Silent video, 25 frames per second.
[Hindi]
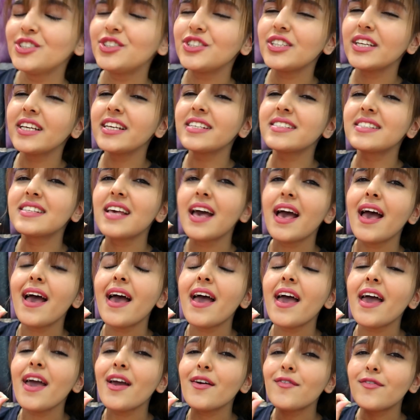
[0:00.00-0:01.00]
चीज़
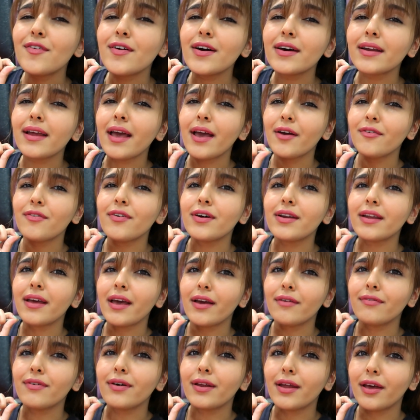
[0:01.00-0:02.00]
एवर एवर
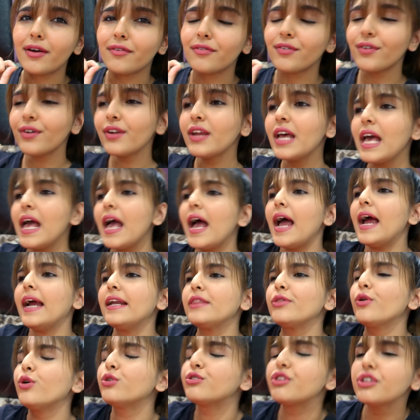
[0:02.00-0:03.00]
एवर एवर
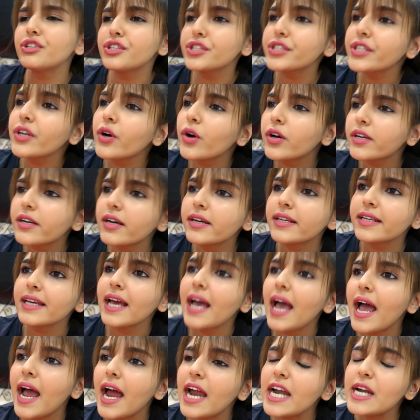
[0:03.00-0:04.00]
एंड दो तीन चीज़ें और करिए
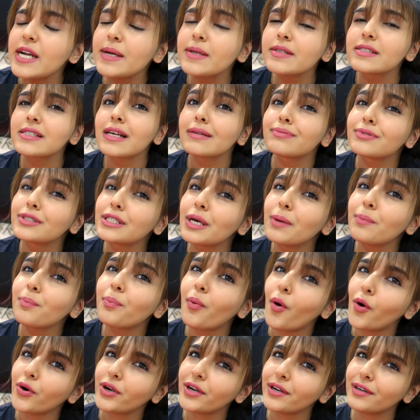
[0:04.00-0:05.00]
एंड सबसे
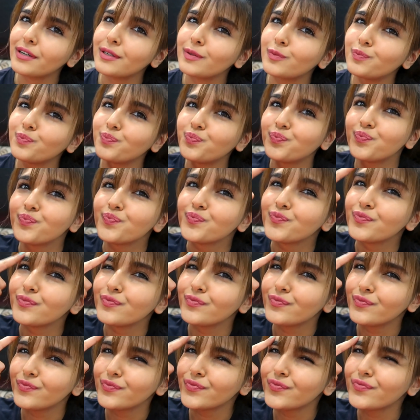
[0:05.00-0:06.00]
इंपॉर्टेंट
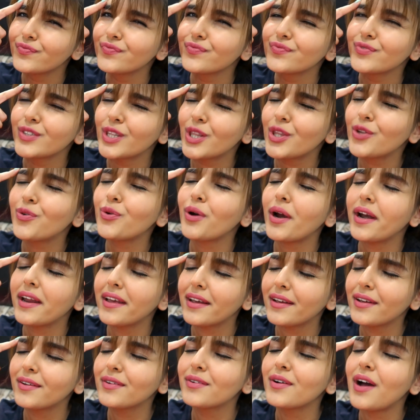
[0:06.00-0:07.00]

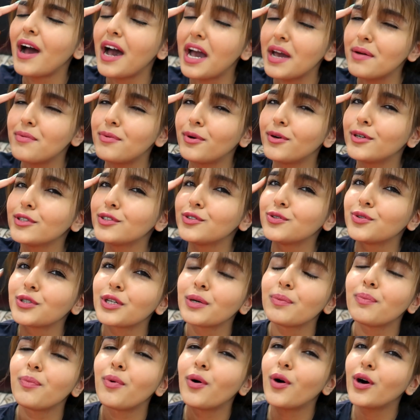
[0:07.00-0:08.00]
थ्रेडिंग आईब्रोज जो
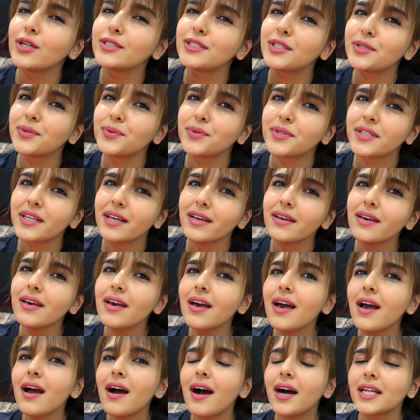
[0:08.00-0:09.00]
कि बहुत ज़रूरी है
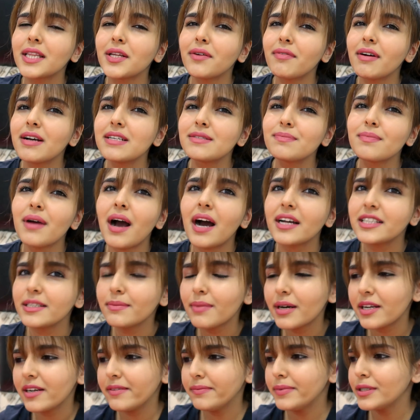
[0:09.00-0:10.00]
अदरवाइज मैं आदि
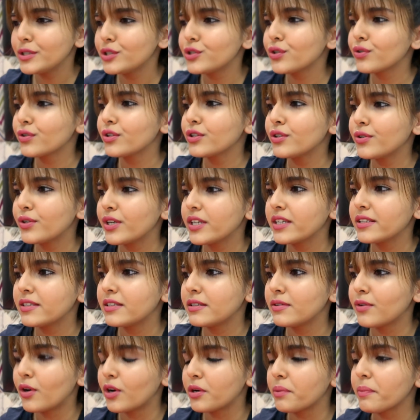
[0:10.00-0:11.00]
मानव बन जाऊंगी थोड़े ही
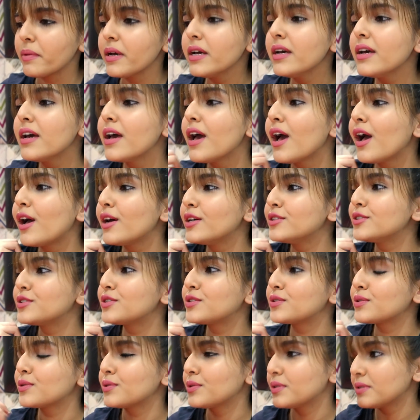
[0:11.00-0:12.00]
दिन और में
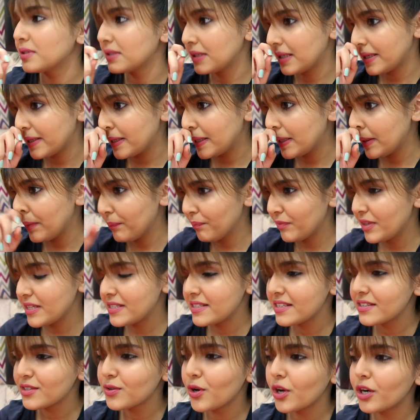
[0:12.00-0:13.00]
सो
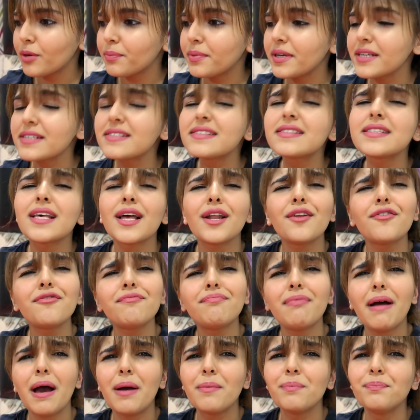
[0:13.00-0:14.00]
दिस इज़ गॉन बी अ सेल्फ
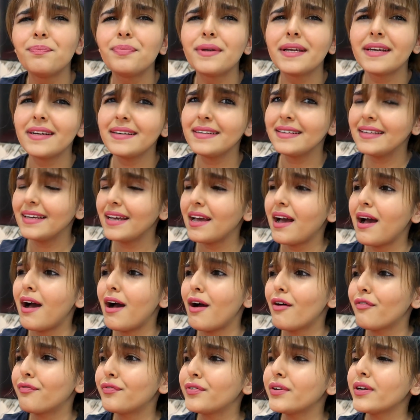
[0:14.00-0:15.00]
पैम्परिंग डे
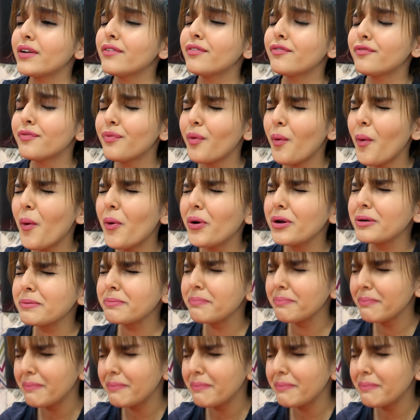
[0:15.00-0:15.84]
आफ्टर फोर